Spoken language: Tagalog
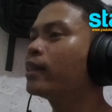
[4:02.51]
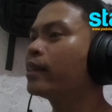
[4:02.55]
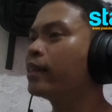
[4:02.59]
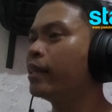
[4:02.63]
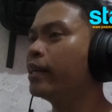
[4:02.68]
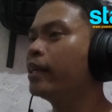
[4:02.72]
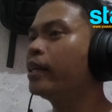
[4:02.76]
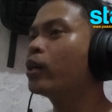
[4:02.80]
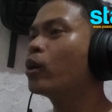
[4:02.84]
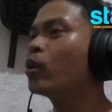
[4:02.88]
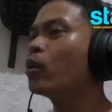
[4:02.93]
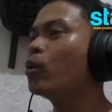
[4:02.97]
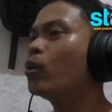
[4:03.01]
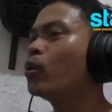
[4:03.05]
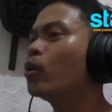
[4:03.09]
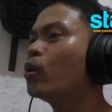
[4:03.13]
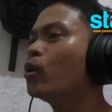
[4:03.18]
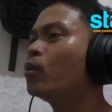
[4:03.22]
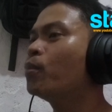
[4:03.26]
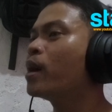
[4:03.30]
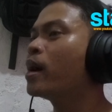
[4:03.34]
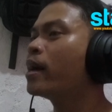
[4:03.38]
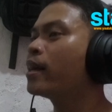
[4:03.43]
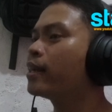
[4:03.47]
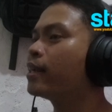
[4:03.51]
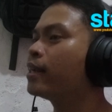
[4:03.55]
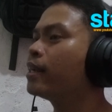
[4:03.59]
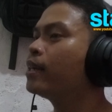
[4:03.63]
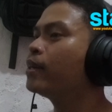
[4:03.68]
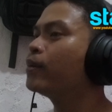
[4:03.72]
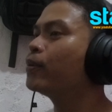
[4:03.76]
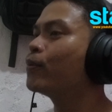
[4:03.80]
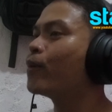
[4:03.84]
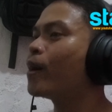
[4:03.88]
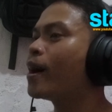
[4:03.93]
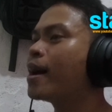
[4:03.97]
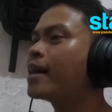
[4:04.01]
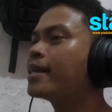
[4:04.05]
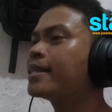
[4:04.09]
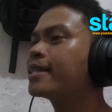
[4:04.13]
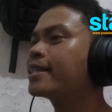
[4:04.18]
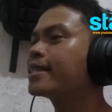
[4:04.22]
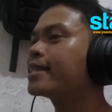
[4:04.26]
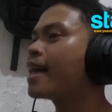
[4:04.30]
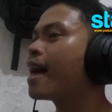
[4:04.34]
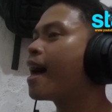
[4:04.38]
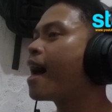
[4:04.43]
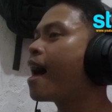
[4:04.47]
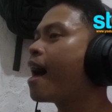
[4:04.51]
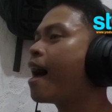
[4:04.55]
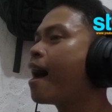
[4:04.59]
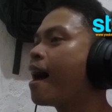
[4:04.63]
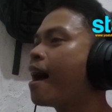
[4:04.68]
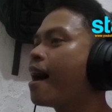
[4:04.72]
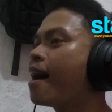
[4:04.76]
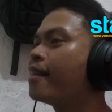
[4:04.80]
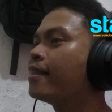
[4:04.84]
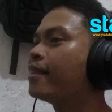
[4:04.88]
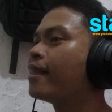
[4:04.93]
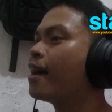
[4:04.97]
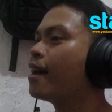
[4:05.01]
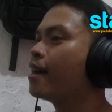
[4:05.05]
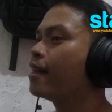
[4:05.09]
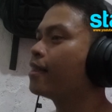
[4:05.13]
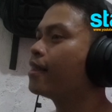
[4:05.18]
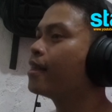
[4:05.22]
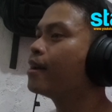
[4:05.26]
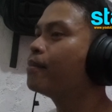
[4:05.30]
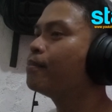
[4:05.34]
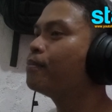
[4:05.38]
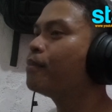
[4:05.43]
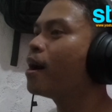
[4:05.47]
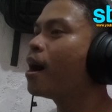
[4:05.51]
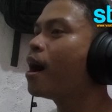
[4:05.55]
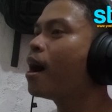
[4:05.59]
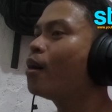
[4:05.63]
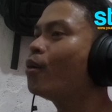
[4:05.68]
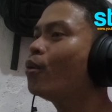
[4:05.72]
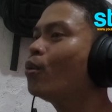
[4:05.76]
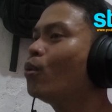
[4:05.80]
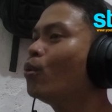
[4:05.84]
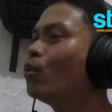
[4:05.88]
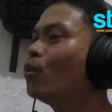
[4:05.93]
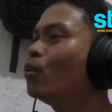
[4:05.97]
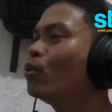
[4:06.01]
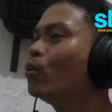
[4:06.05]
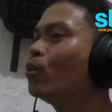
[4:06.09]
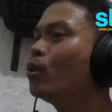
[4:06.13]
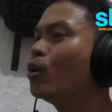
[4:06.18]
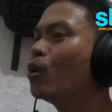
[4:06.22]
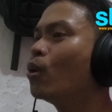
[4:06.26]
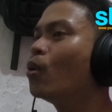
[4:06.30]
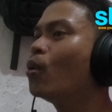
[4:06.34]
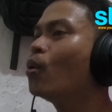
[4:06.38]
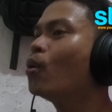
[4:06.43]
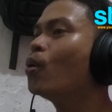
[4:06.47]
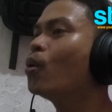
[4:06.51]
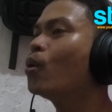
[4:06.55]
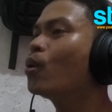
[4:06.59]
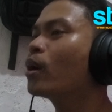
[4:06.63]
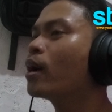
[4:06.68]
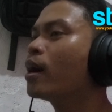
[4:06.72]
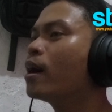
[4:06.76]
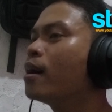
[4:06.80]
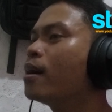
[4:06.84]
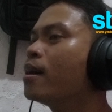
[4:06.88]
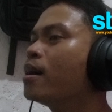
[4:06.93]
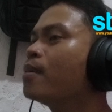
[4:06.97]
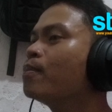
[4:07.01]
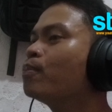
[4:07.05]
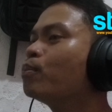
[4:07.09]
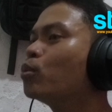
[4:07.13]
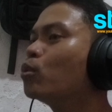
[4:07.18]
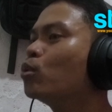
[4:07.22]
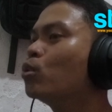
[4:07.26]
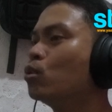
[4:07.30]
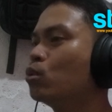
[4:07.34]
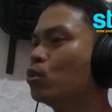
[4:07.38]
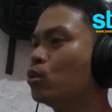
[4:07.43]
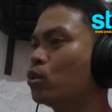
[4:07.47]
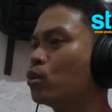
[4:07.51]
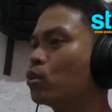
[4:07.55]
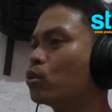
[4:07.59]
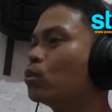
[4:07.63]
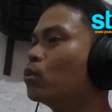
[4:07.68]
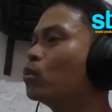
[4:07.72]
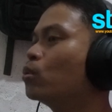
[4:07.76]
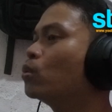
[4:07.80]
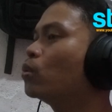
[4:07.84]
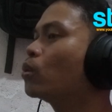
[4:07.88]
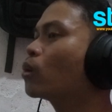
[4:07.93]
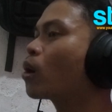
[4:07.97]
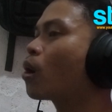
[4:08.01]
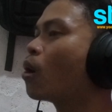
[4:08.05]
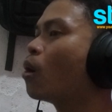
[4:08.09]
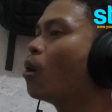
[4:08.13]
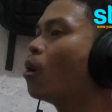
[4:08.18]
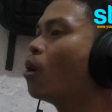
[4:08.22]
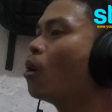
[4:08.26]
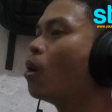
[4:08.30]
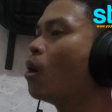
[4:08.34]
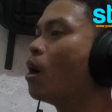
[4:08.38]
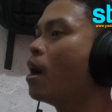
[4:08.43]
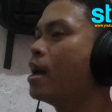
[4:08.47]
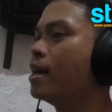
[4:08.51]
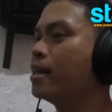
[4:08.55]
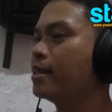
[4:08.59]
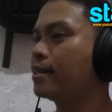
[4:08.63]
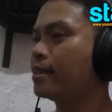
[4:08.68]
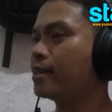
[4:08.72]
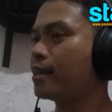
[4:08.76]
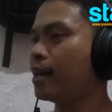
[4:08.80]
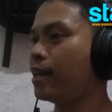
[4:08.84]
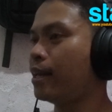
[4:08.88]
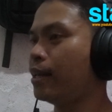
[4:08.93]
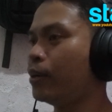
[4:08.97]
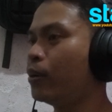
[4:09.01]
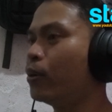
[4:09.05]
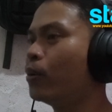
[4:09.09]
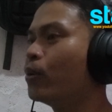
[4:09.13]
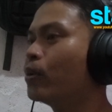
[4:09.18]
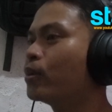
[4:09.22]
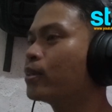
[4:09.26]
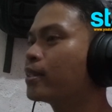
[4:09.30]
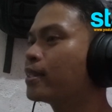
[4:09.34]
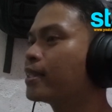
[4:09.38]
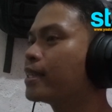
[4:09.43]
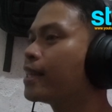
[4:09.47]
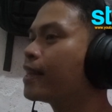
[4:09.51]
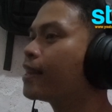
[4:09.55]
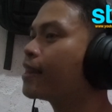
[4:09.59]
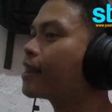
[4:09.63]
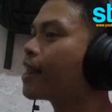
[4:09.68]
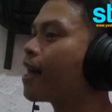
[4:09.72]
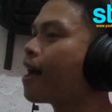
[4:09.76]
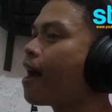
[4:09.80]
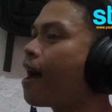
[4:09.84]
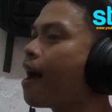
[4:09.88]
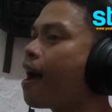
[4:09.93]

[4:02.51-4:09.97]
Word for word: di ko maiwasan na mahulog ang puso ko sa'yo sinta